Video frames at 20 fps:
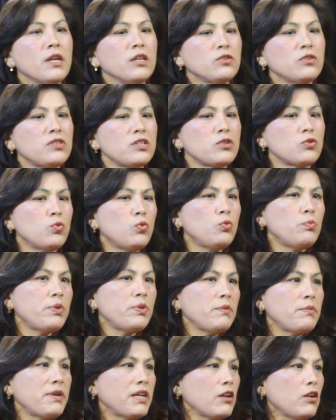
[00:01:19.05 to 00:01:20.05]
Entonces, un
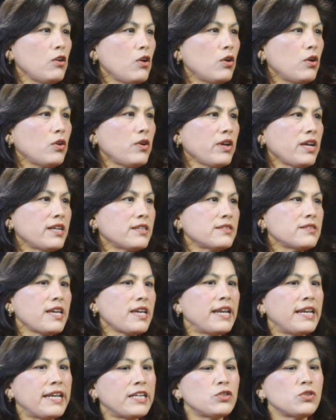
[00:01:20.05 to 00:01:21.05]
primer logro es
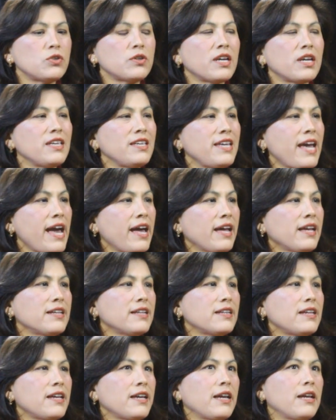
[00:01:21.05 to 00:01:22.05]
el hecho que
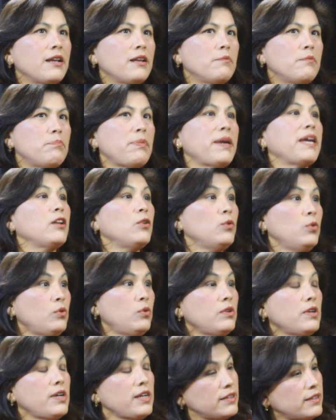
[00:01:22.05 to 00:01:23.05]
ya el
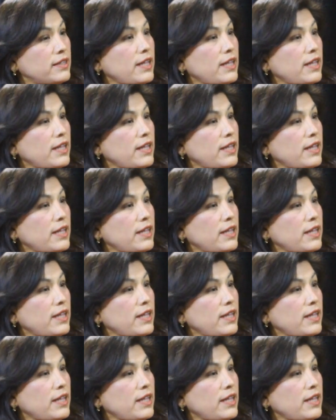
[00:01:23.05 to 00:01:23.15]
Perú